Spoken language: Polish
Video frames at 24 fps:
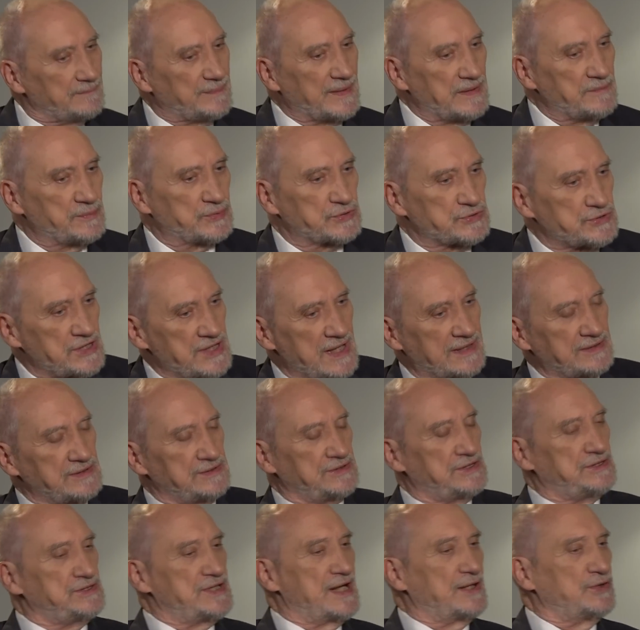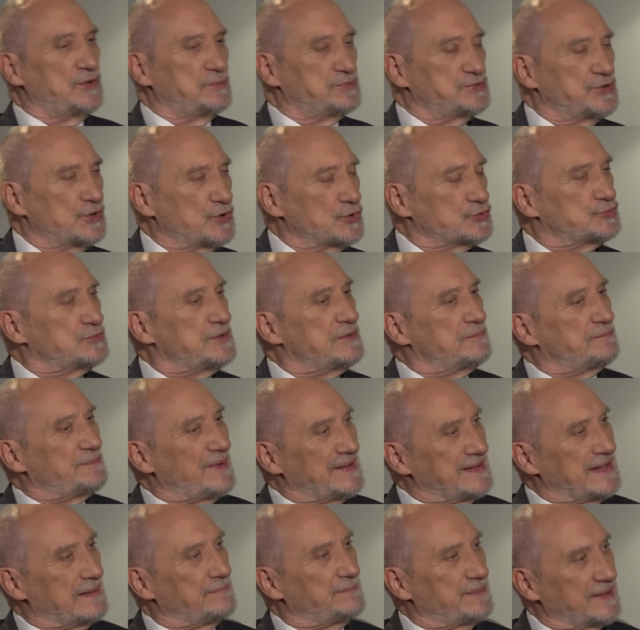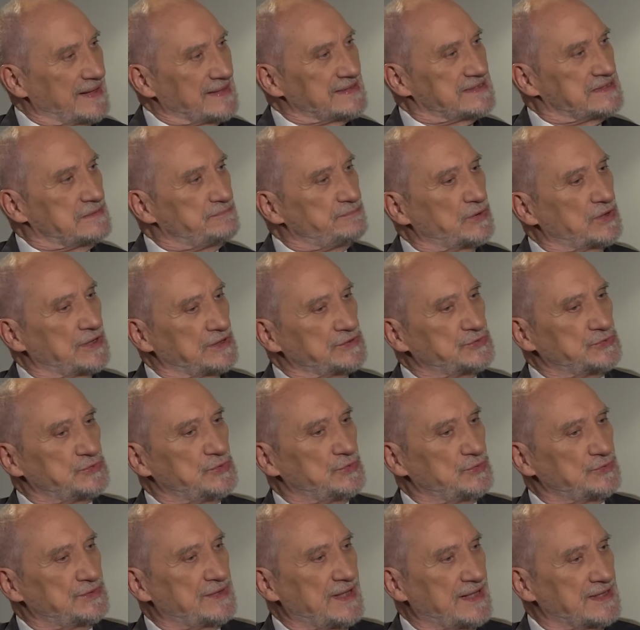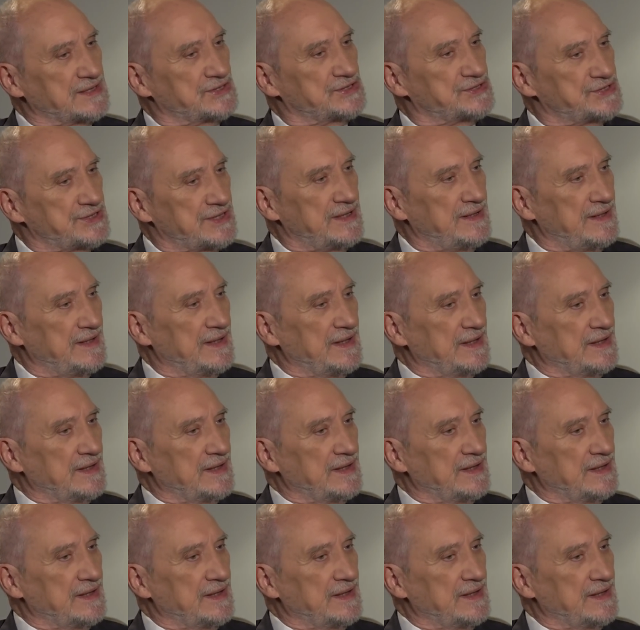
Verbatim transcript: panie profesorze, ja, jeżeli ja dobrze rozumiem, pana prace pokazują także,